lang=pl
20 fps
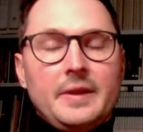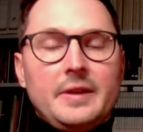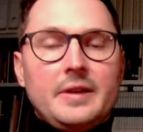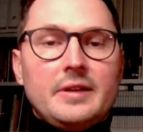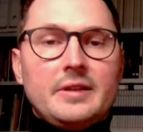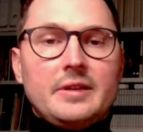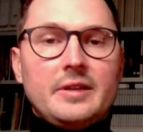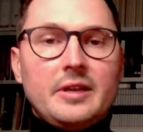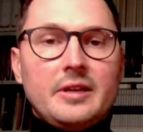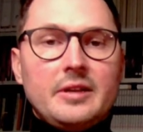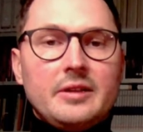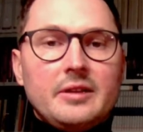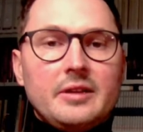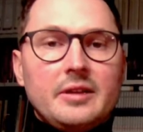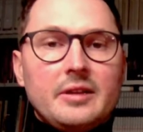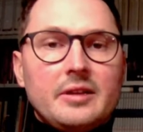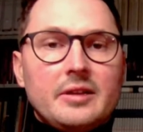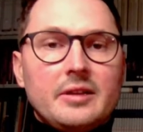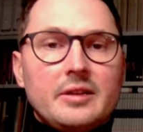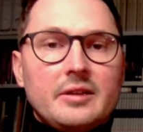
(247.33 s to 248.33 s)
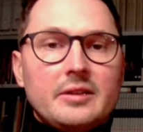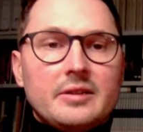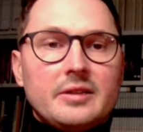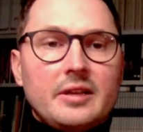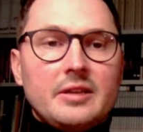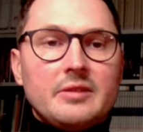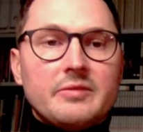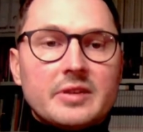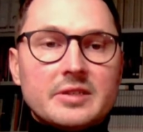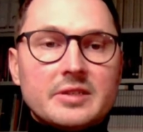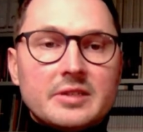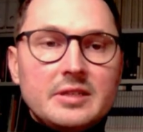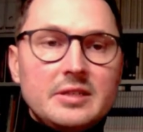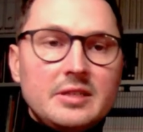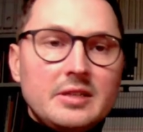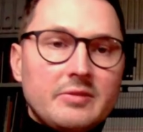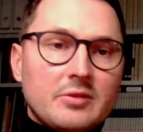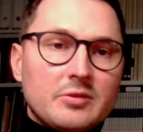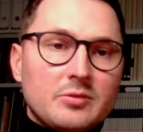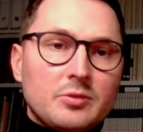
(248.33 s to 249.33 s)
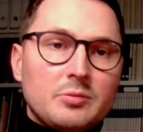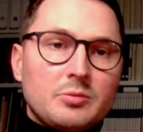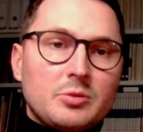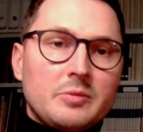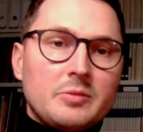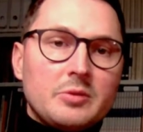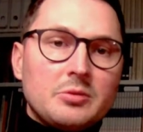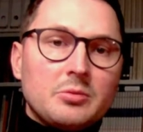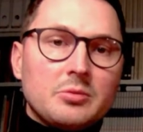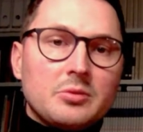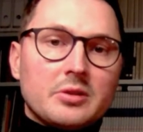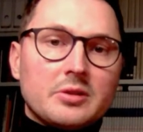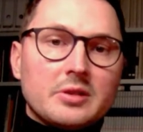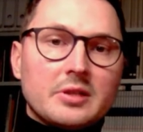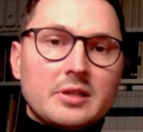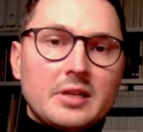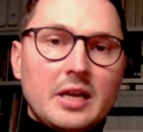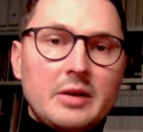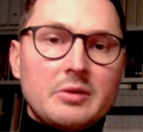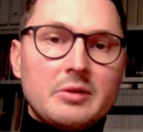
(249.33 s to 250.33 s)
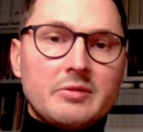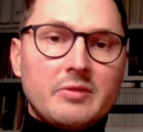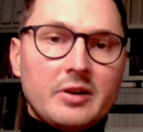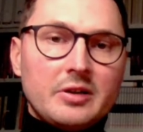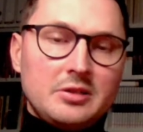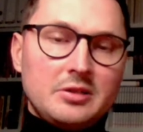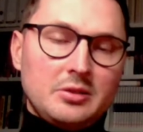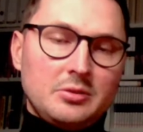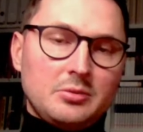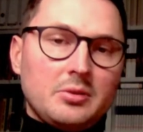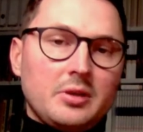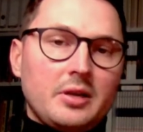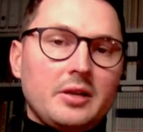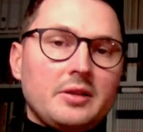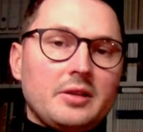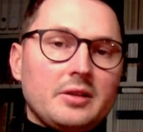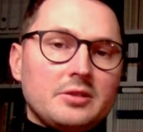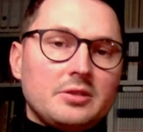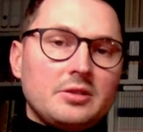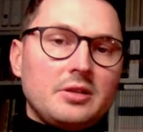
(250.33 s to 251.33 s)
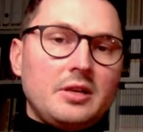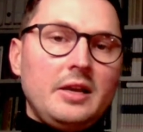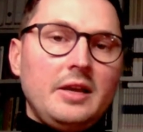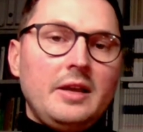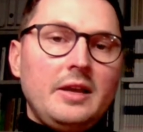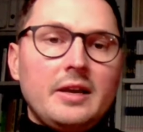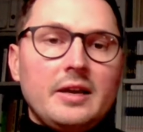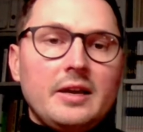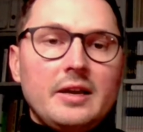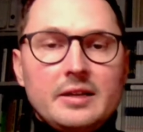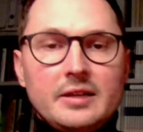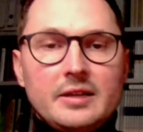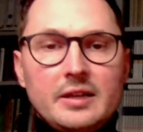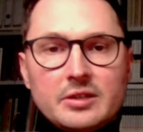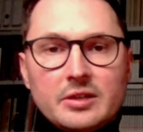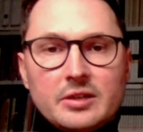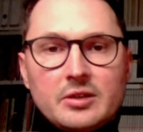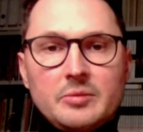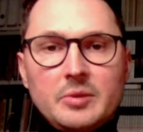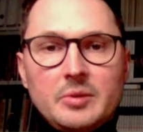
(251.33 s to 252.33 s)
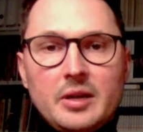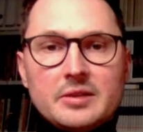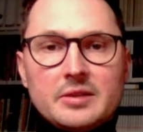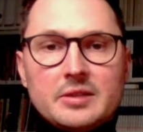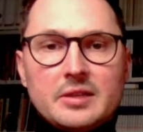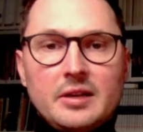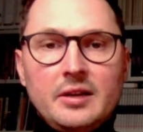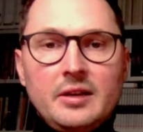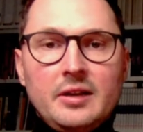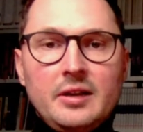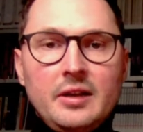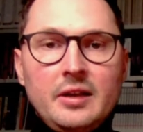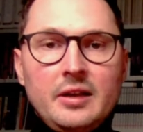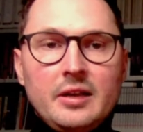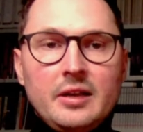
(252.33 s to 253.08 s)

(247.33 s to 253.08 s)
E, ten, e, te inwestycje w rozwój przemysłu dotknęły właśnie tutaj też e, naszego miasta